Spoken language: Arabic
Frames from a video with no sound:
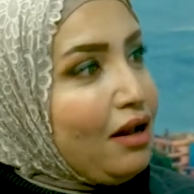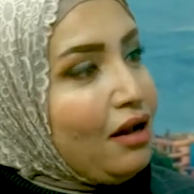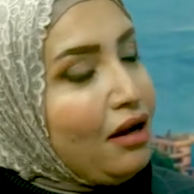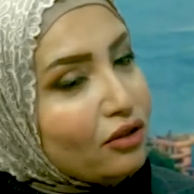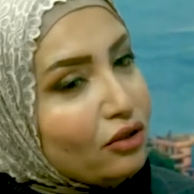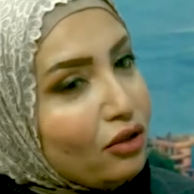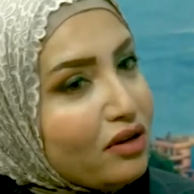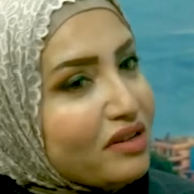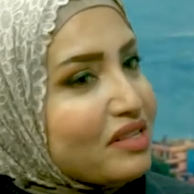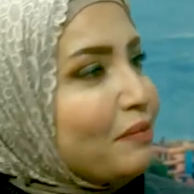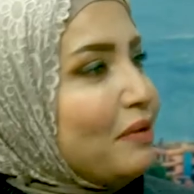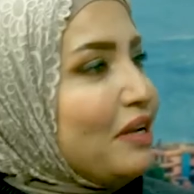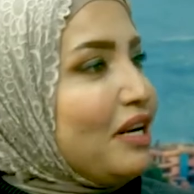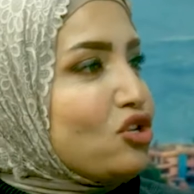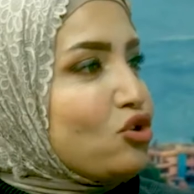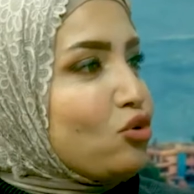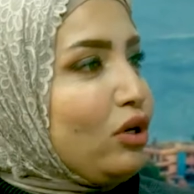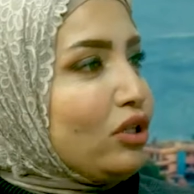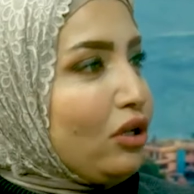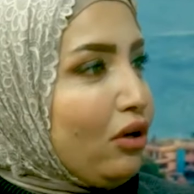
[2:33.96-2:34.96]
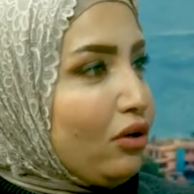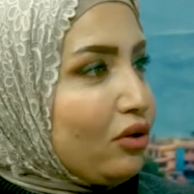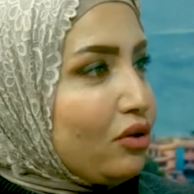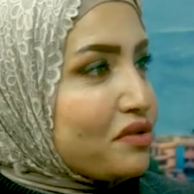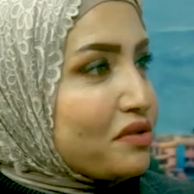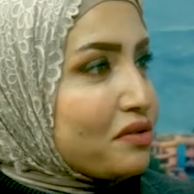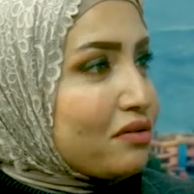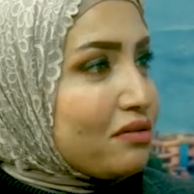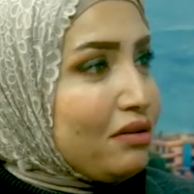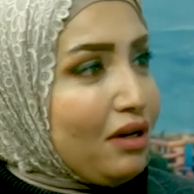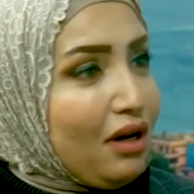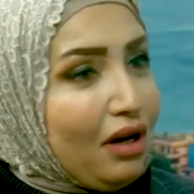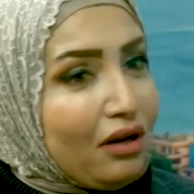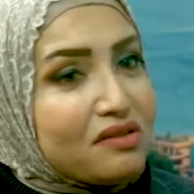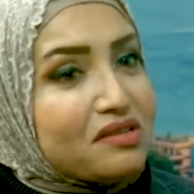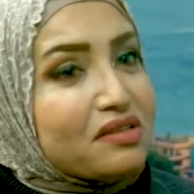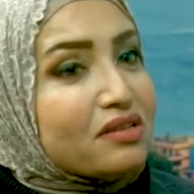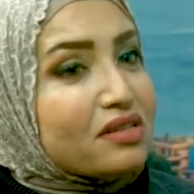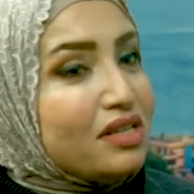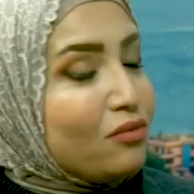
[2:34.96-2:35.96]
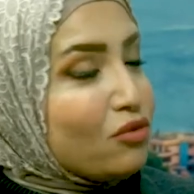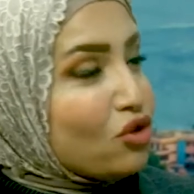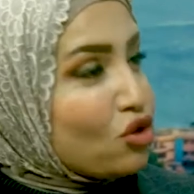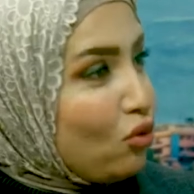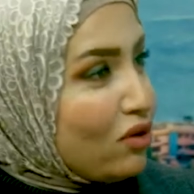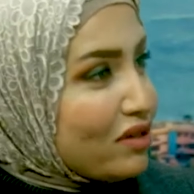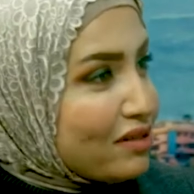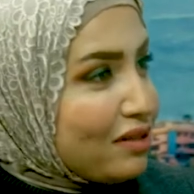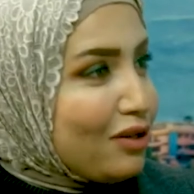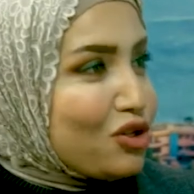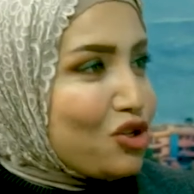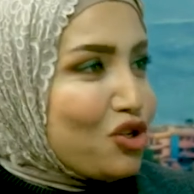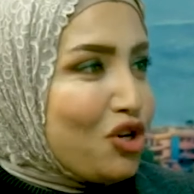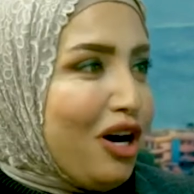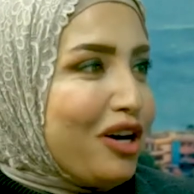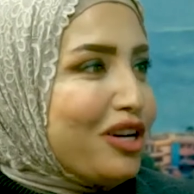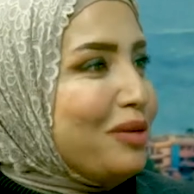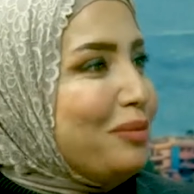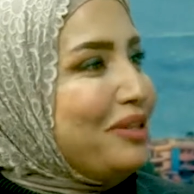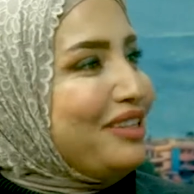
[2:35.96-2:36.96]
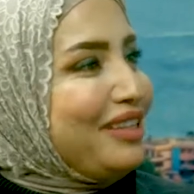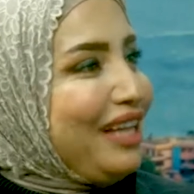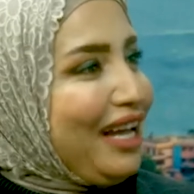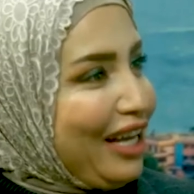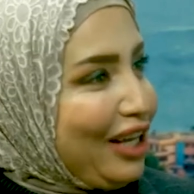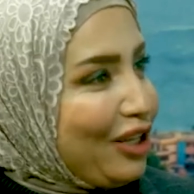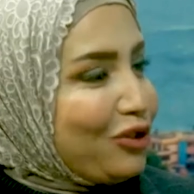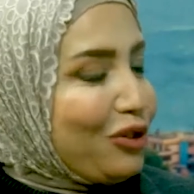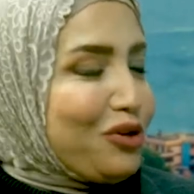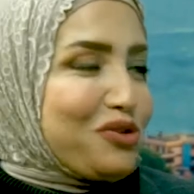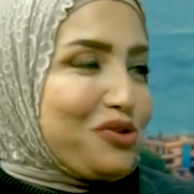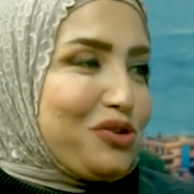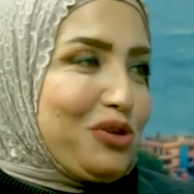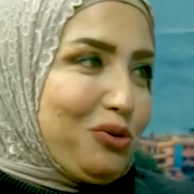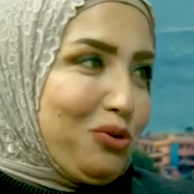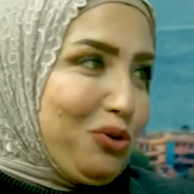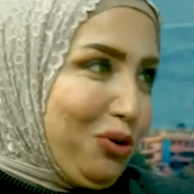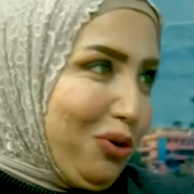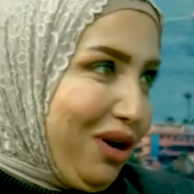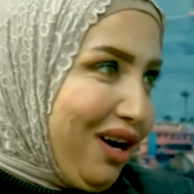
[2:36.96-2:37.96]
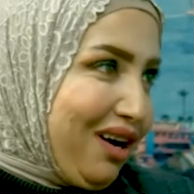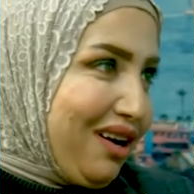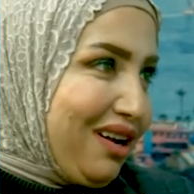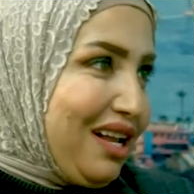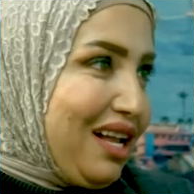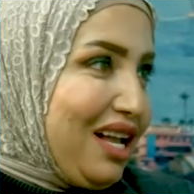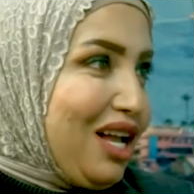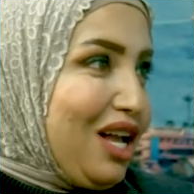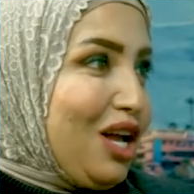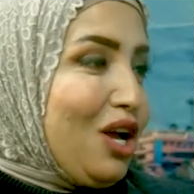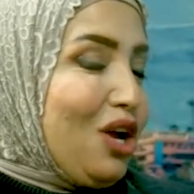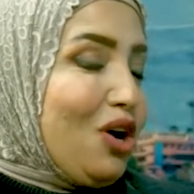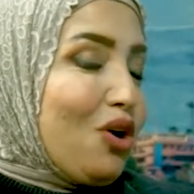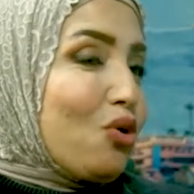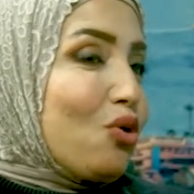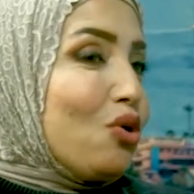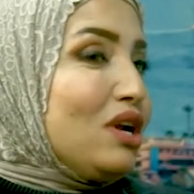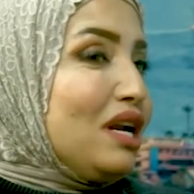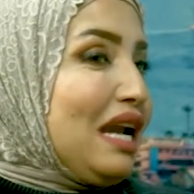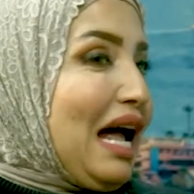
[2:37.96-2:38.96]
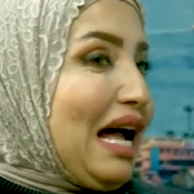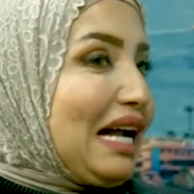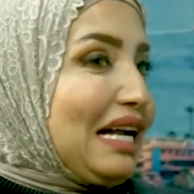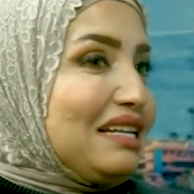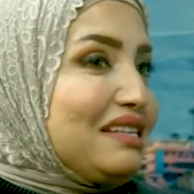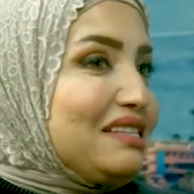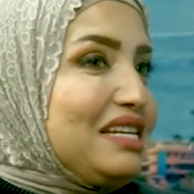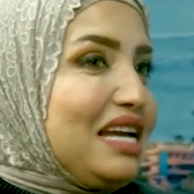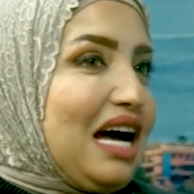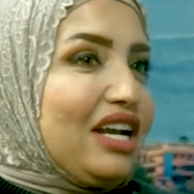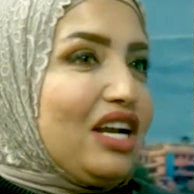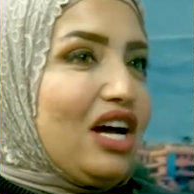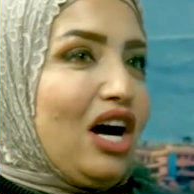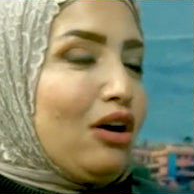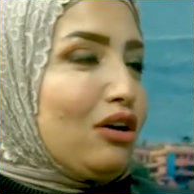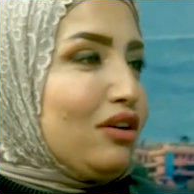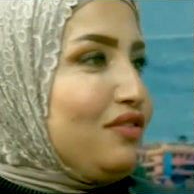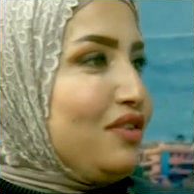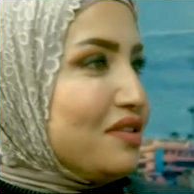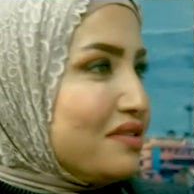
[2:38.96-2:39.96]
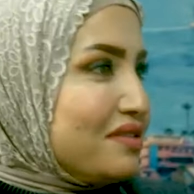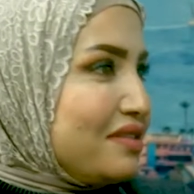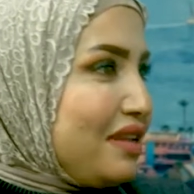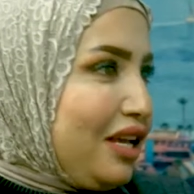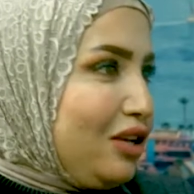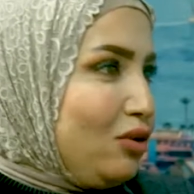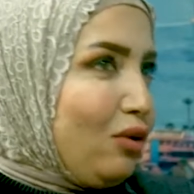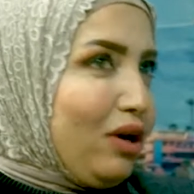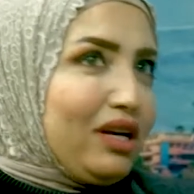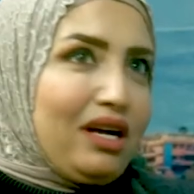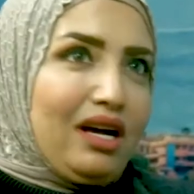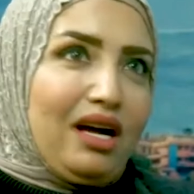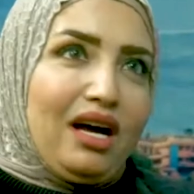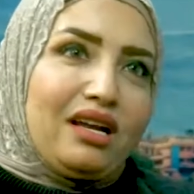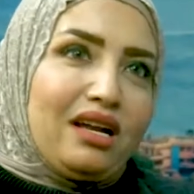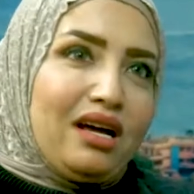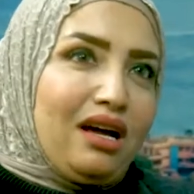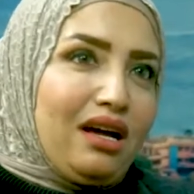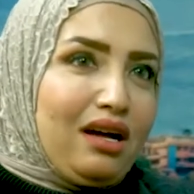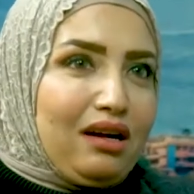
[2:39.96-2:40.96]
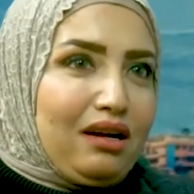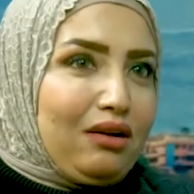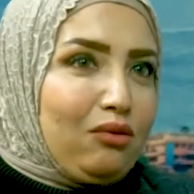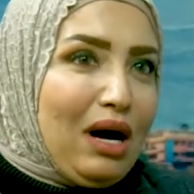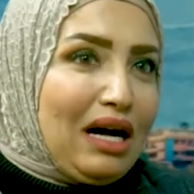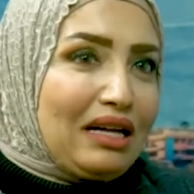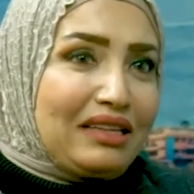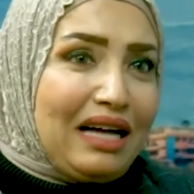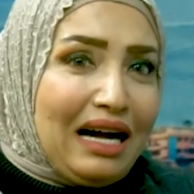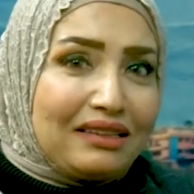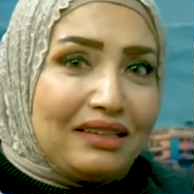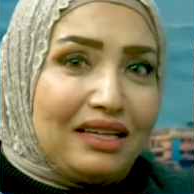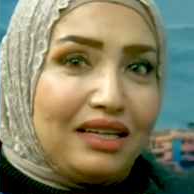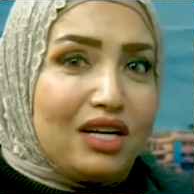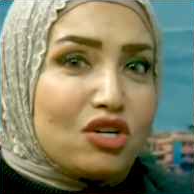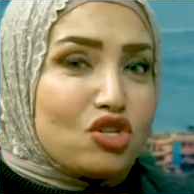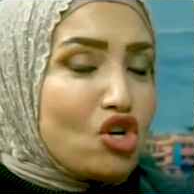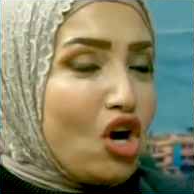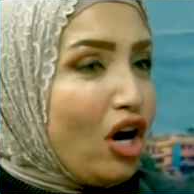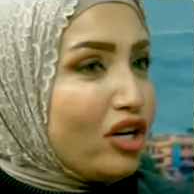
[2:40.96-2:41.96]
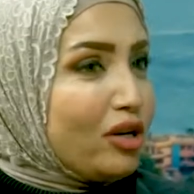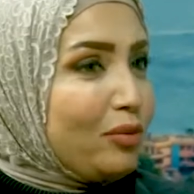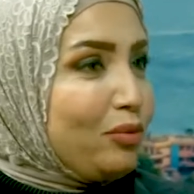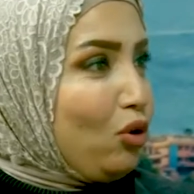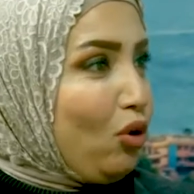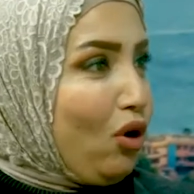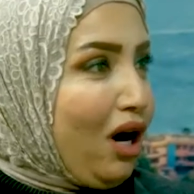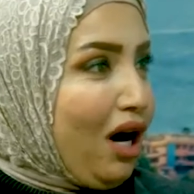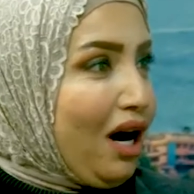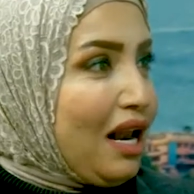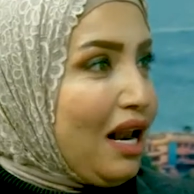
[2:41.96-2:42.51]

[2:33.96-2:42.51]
ناقص منها شويه عناصر العناصر دي مش واصله لشعري بالتالي يتاثر ويقع كل الحاجات دي انا هعرفها ازاي وانا انا واحده عاديه شعري بيقع